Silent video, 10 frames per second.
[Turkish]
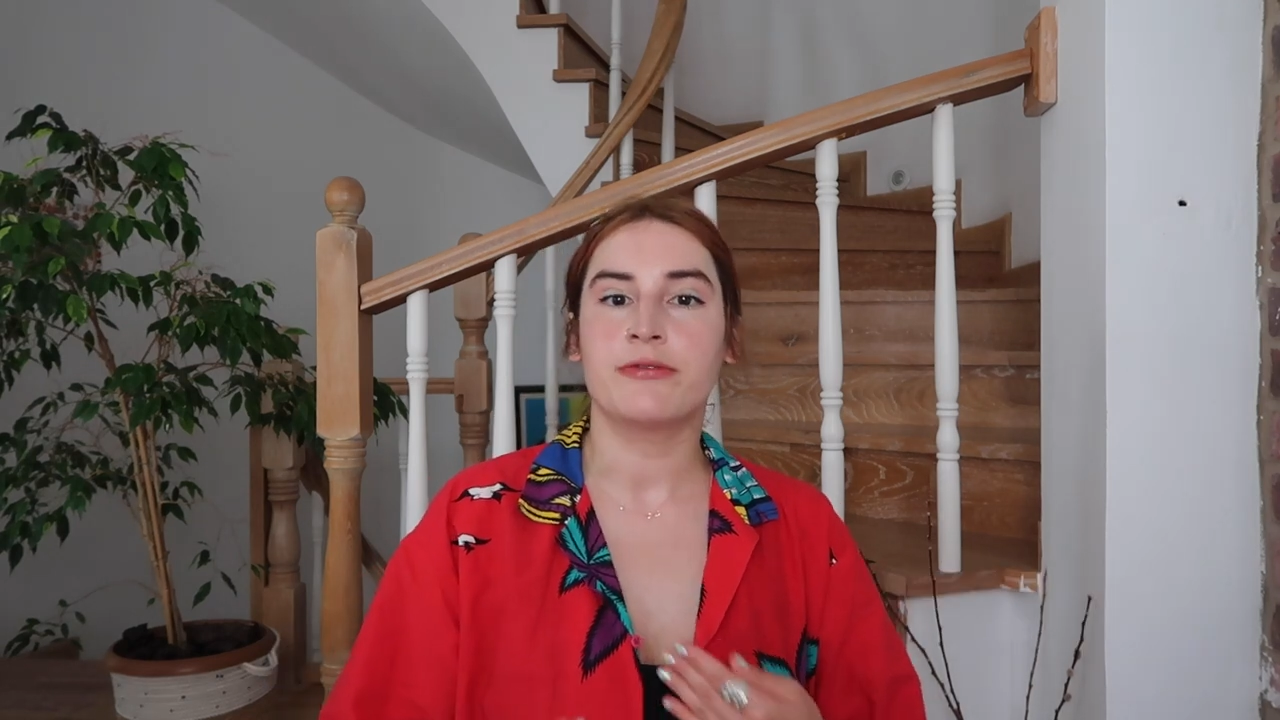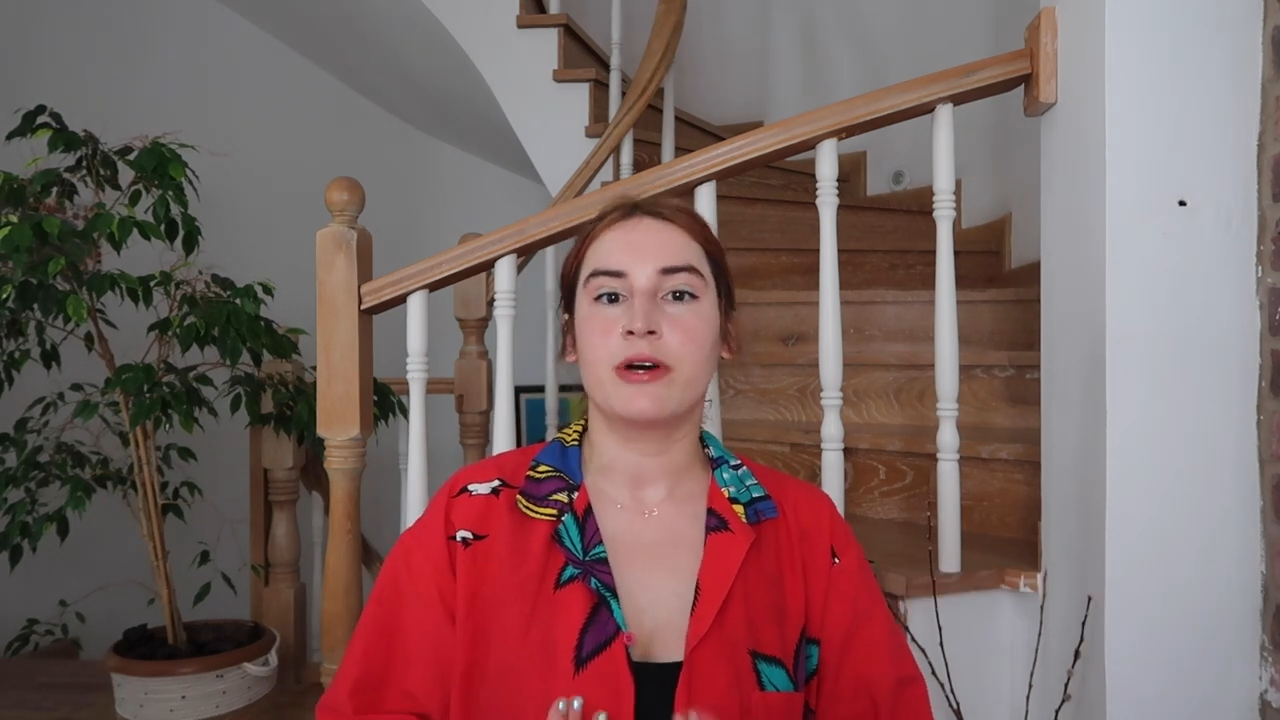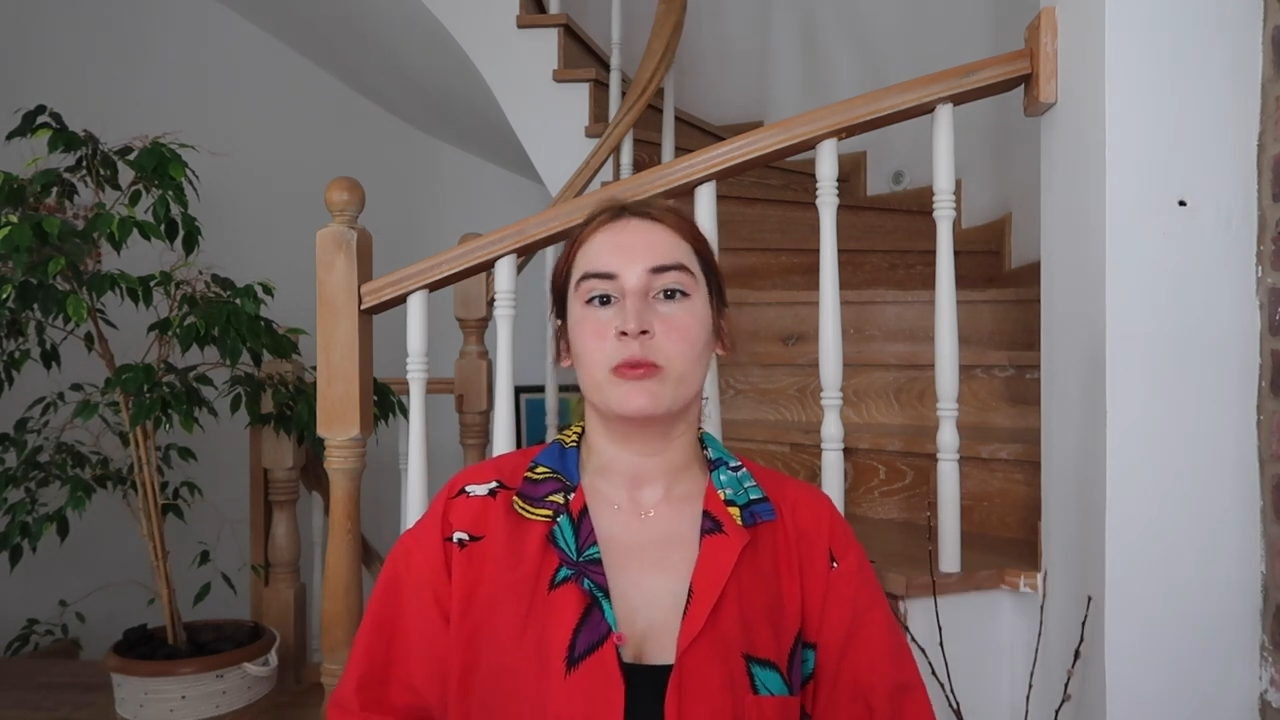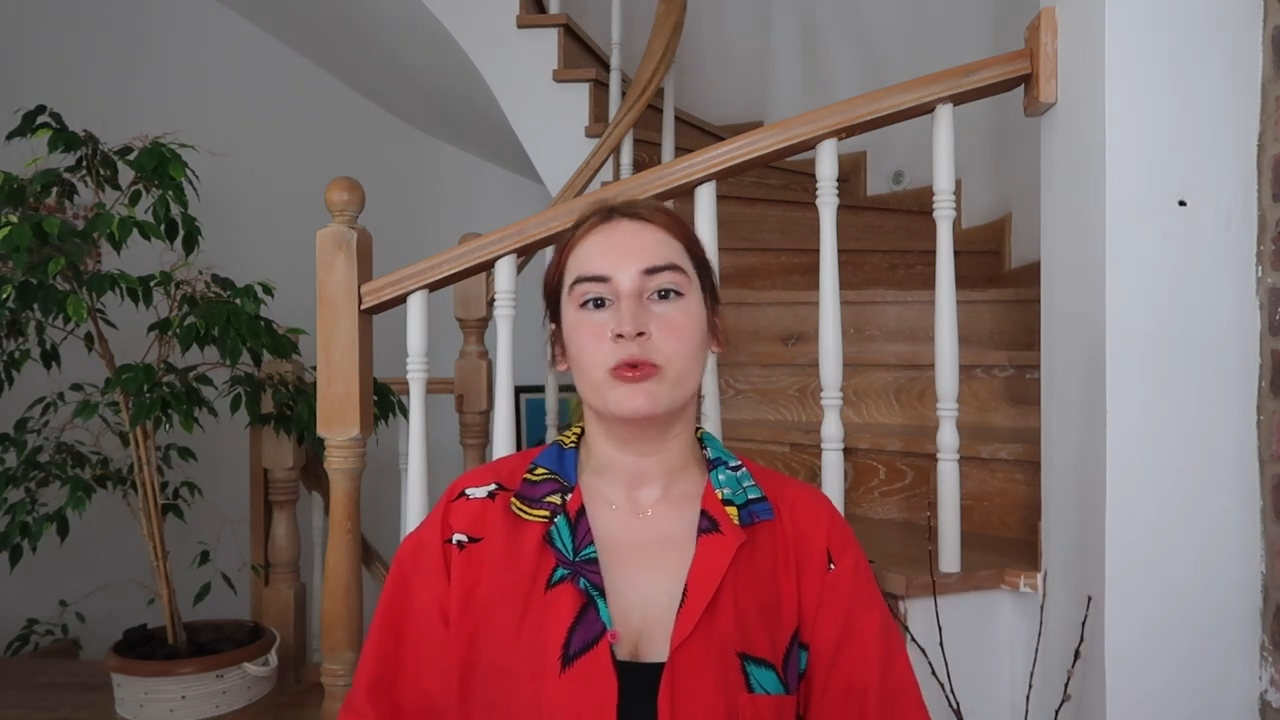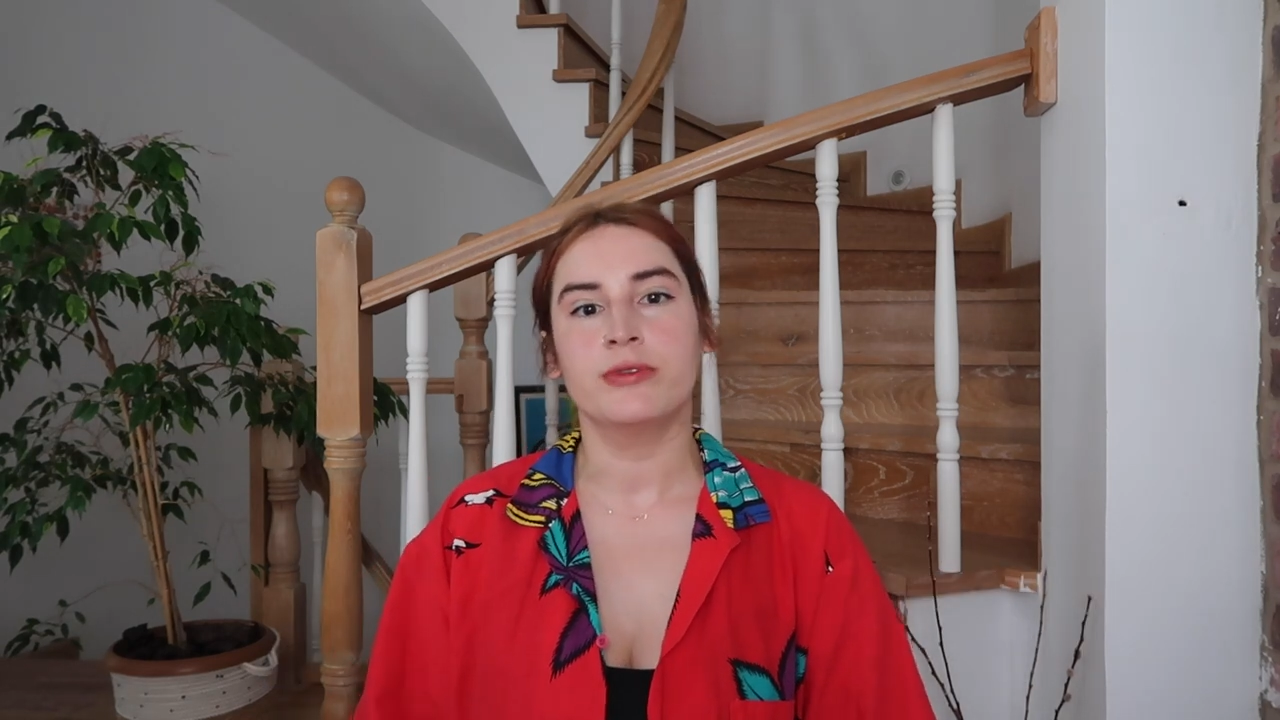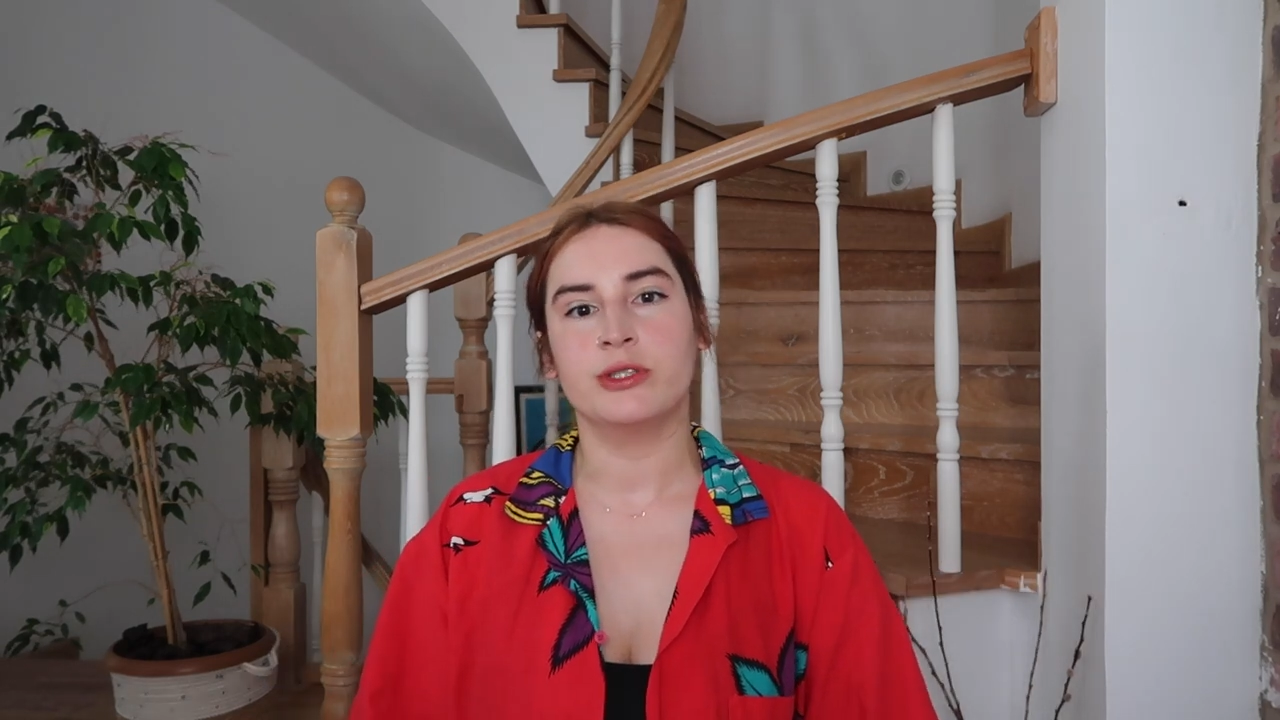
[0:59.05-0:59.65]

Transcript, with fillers: defa bu